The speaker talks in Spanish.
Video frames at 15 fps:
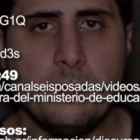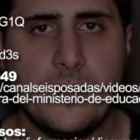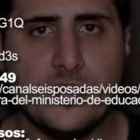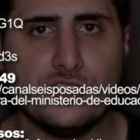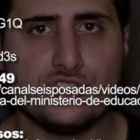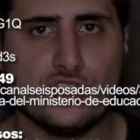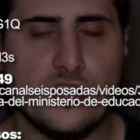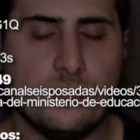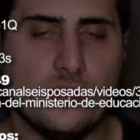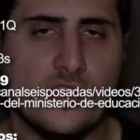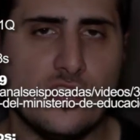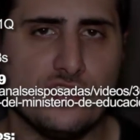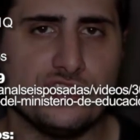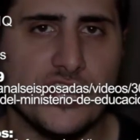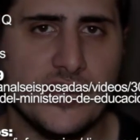pero yo lo
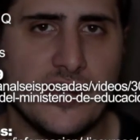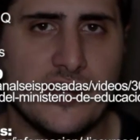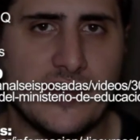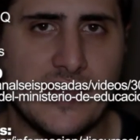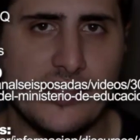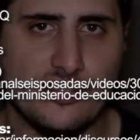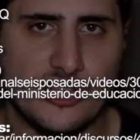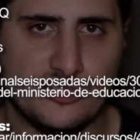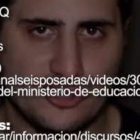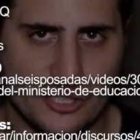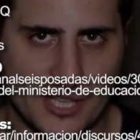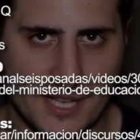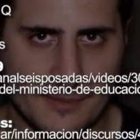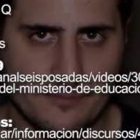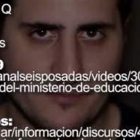puedo encontrar en Radio
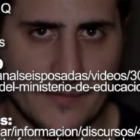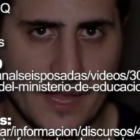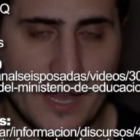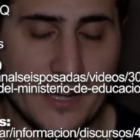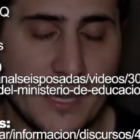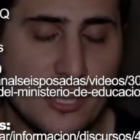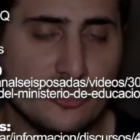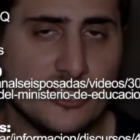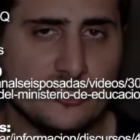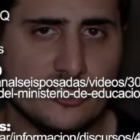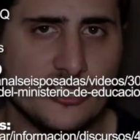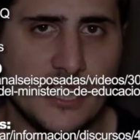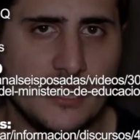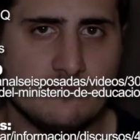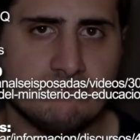Nacional. En Radio
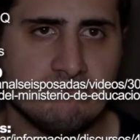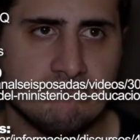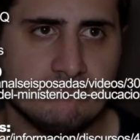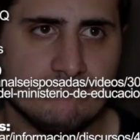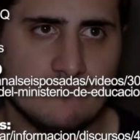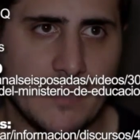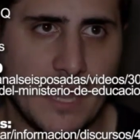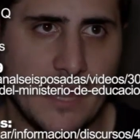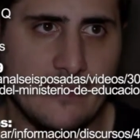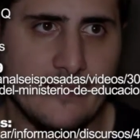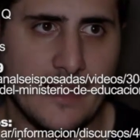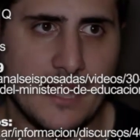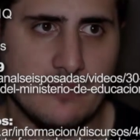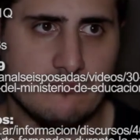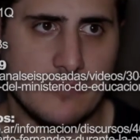Nacional
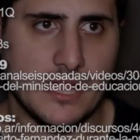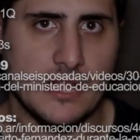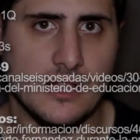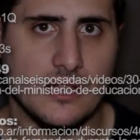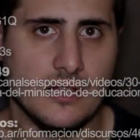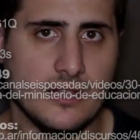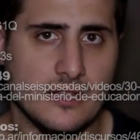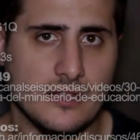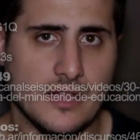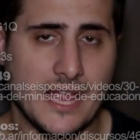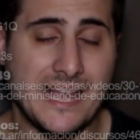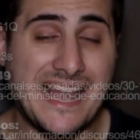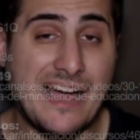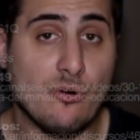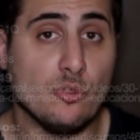está
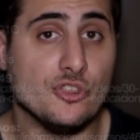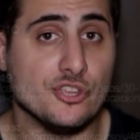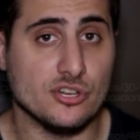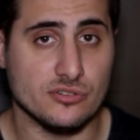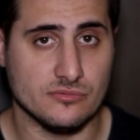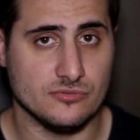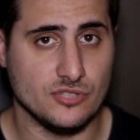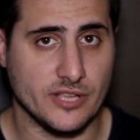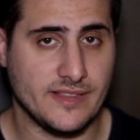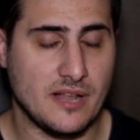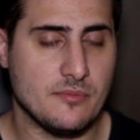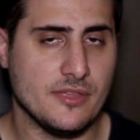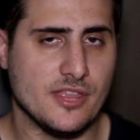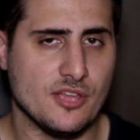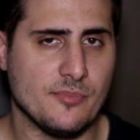el, audio, no está
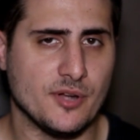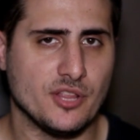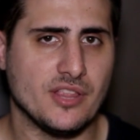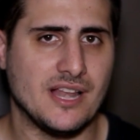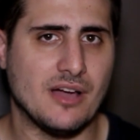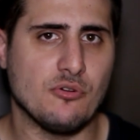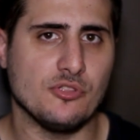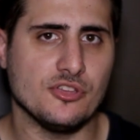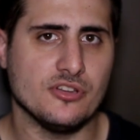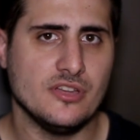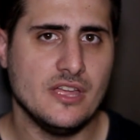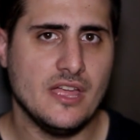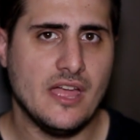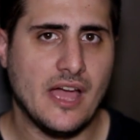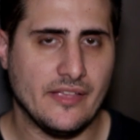el video, pero está el audio.
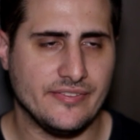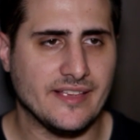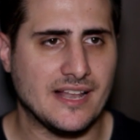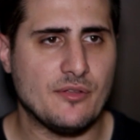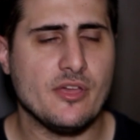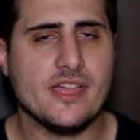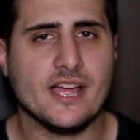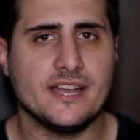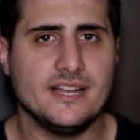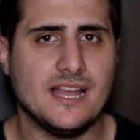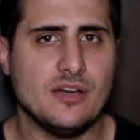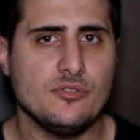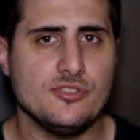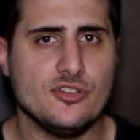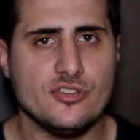Así que les voy a dejar el
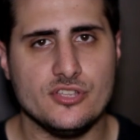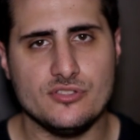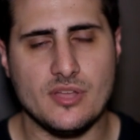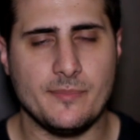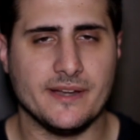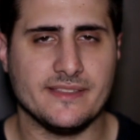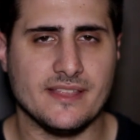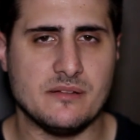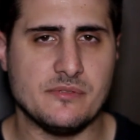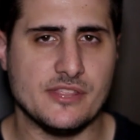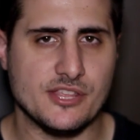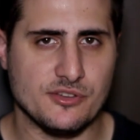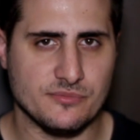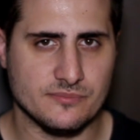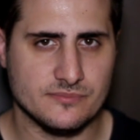audio y una parte del
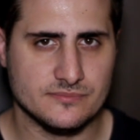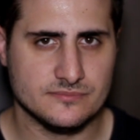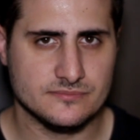video.